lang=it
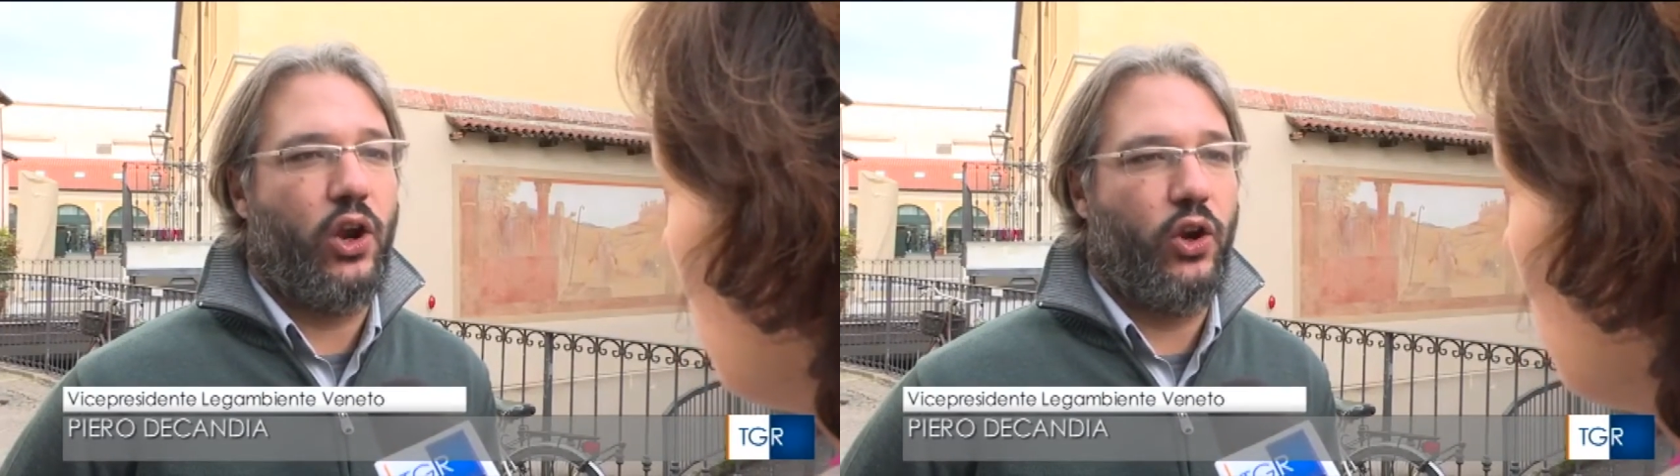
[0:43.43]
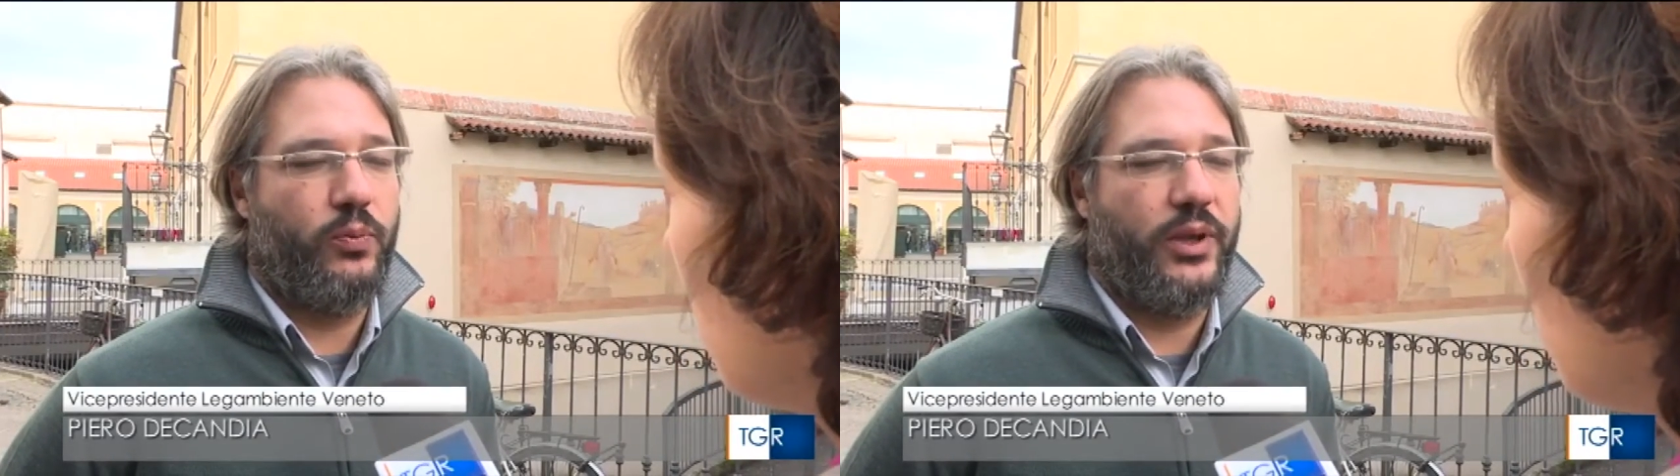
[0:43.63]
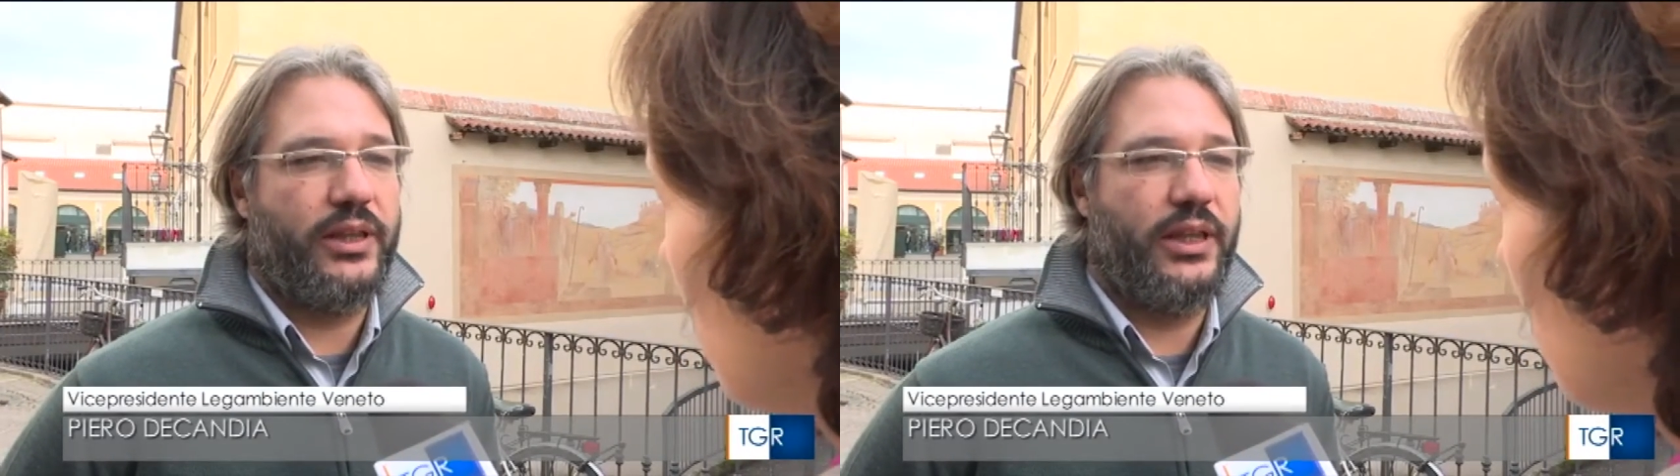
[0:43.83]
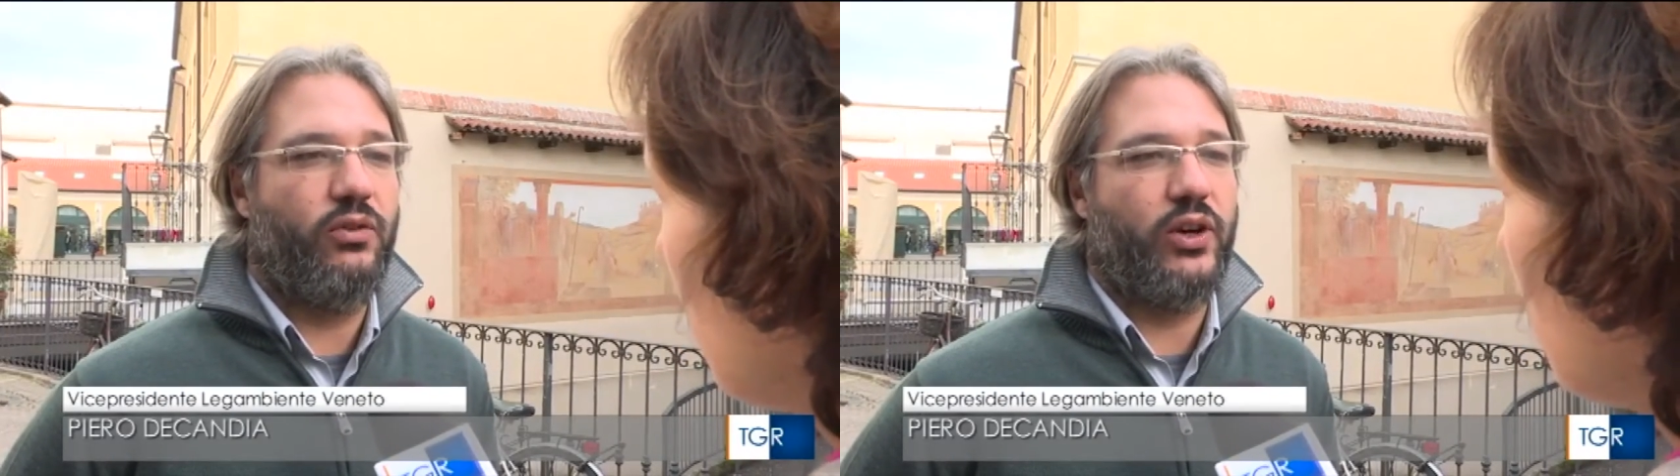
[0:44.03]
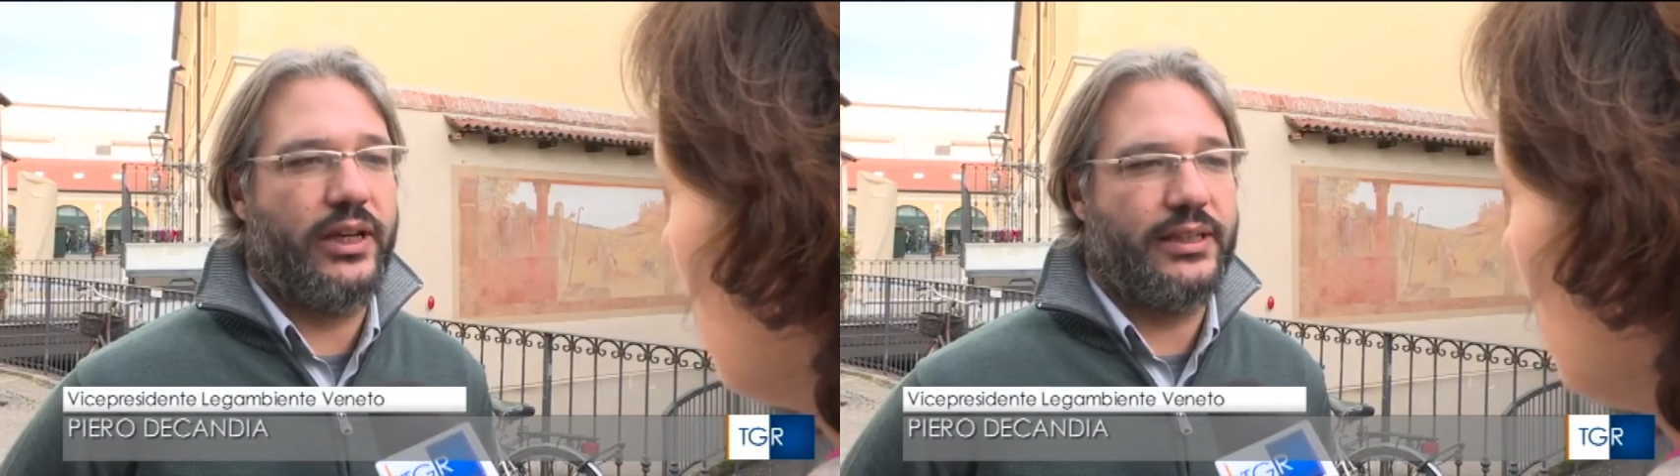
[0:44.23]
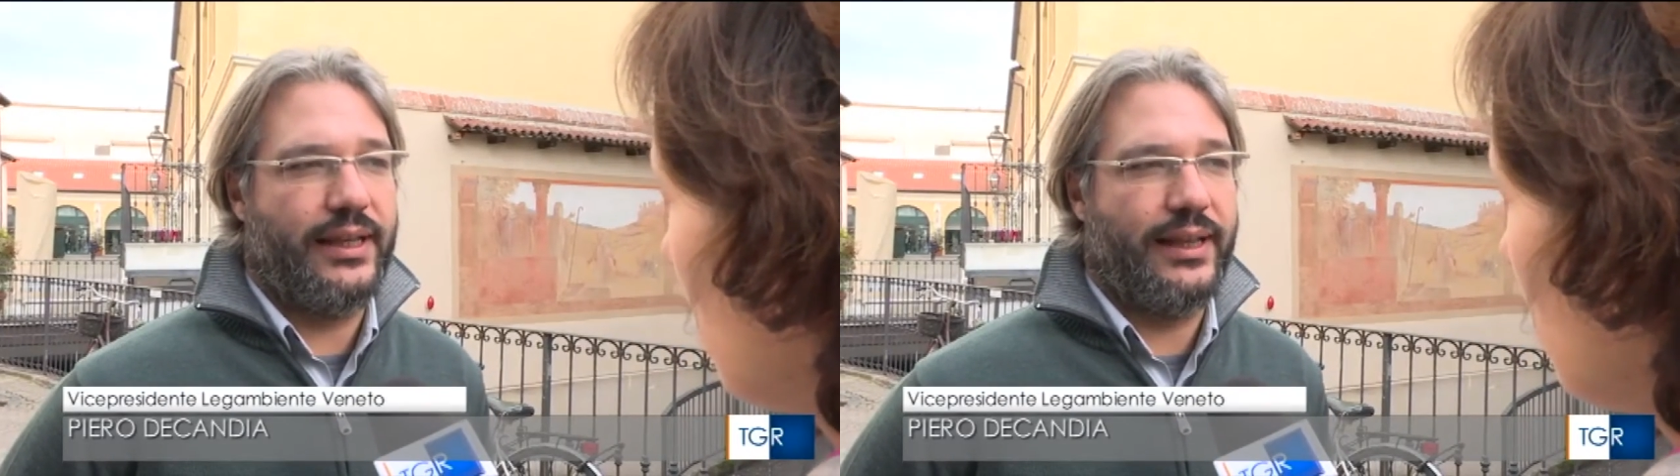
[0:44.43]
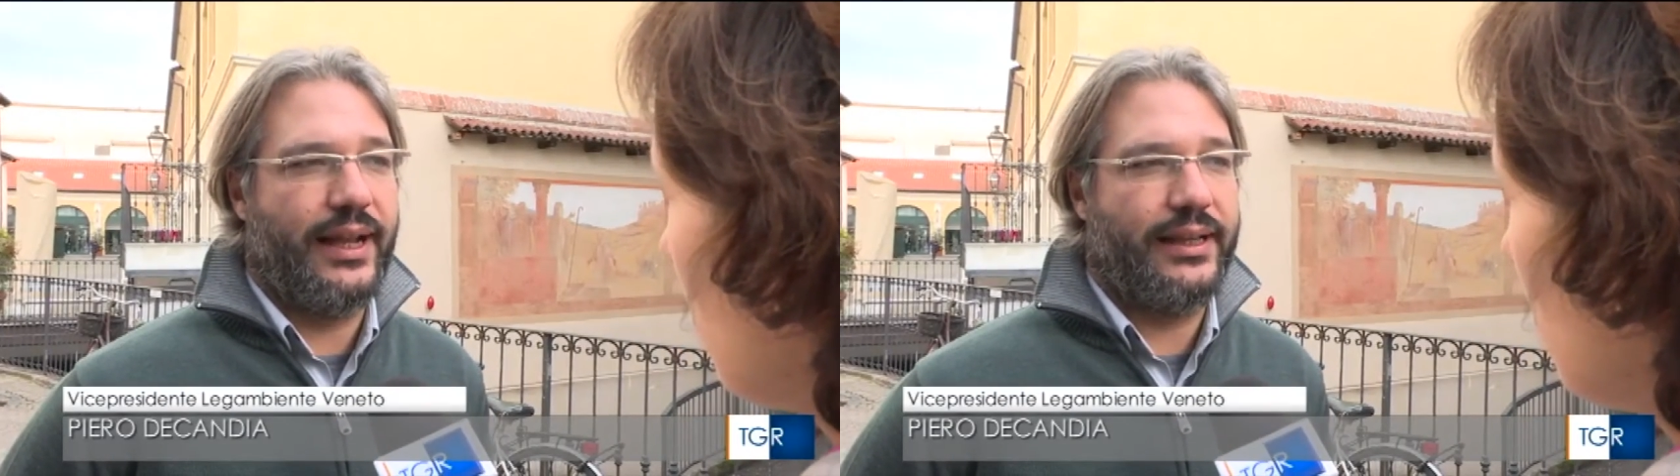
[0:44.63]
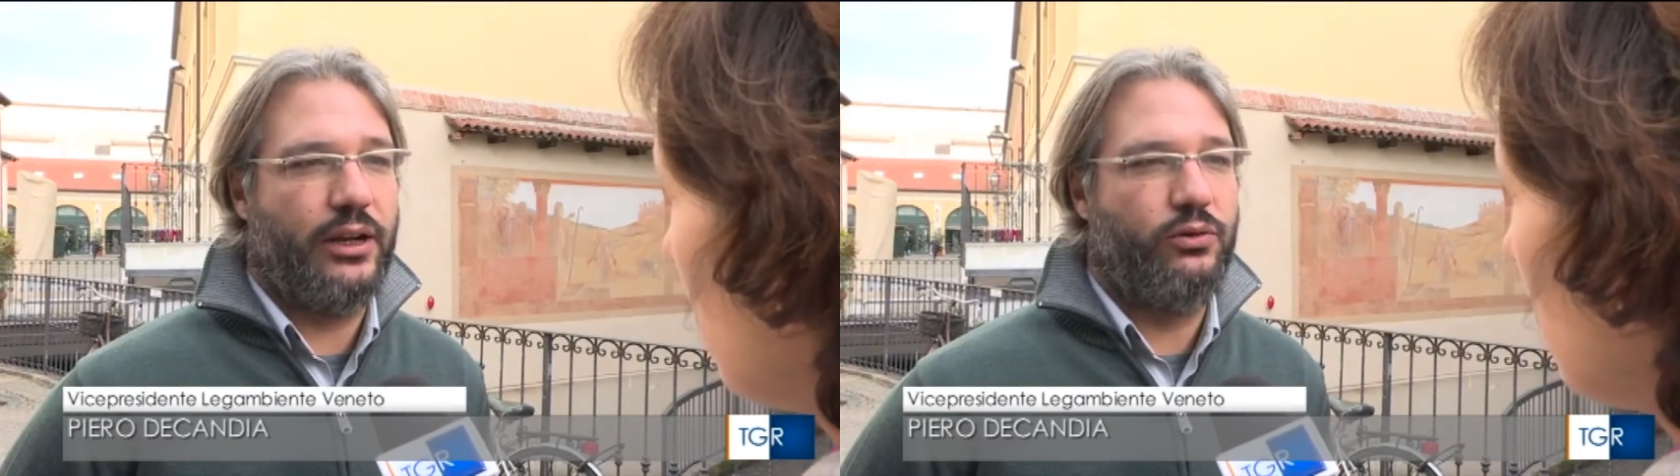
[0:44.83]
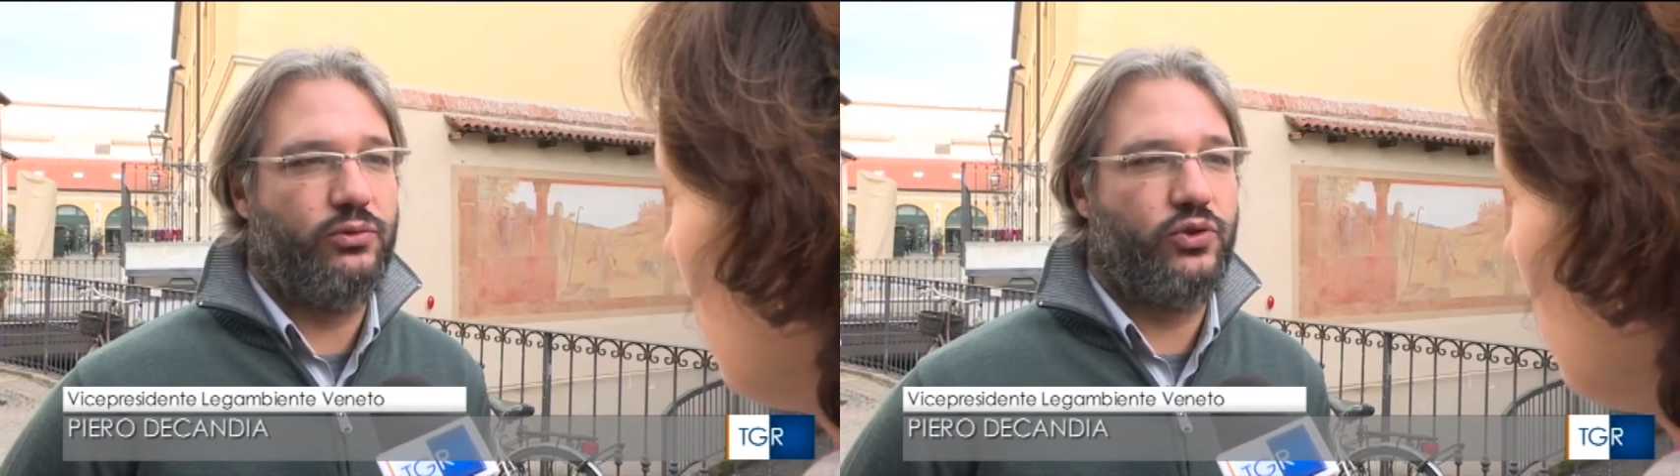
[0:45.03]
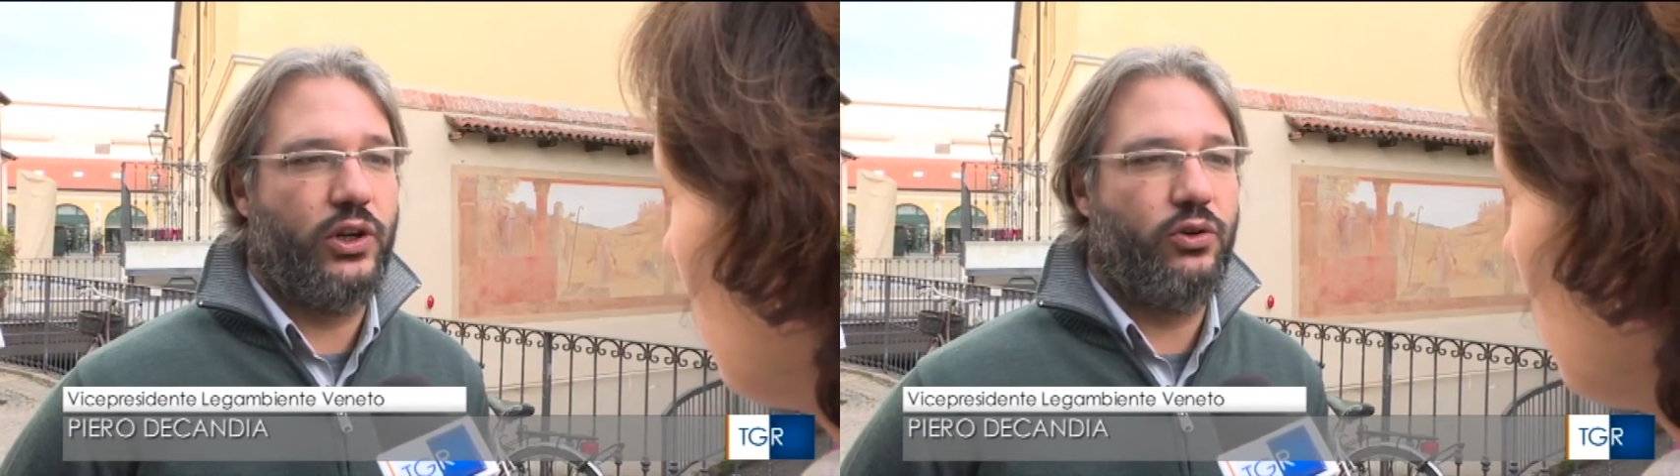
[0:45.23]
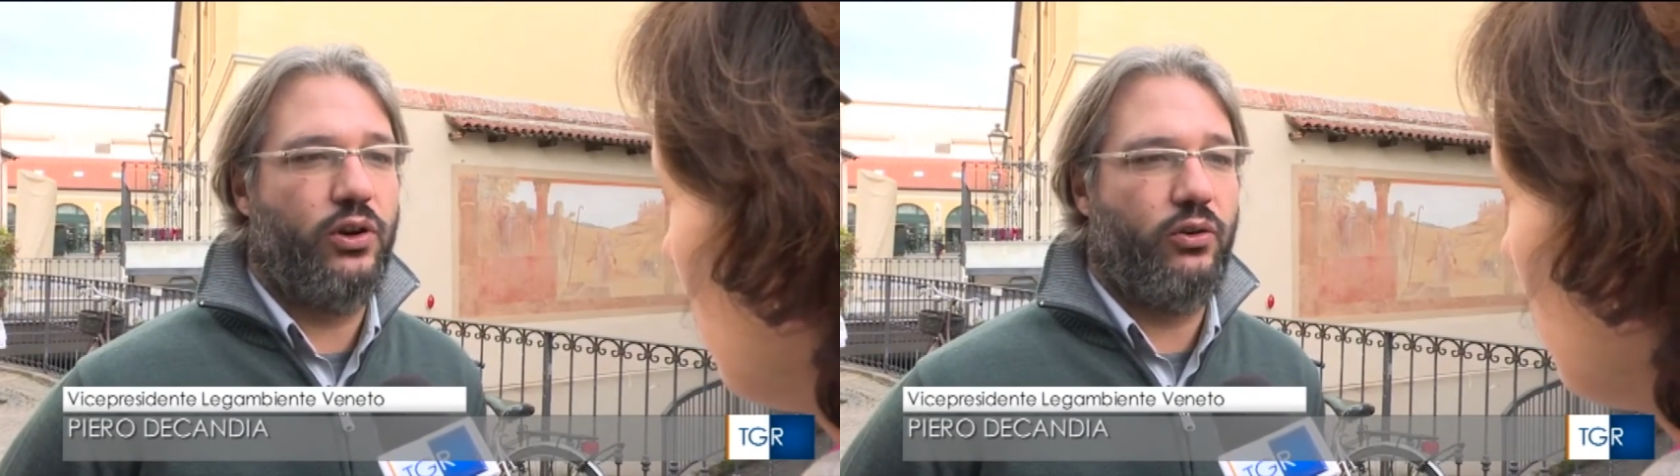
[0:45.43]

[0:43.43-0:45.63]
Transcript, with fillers: l'obiettivo che si è data all'Unione cioè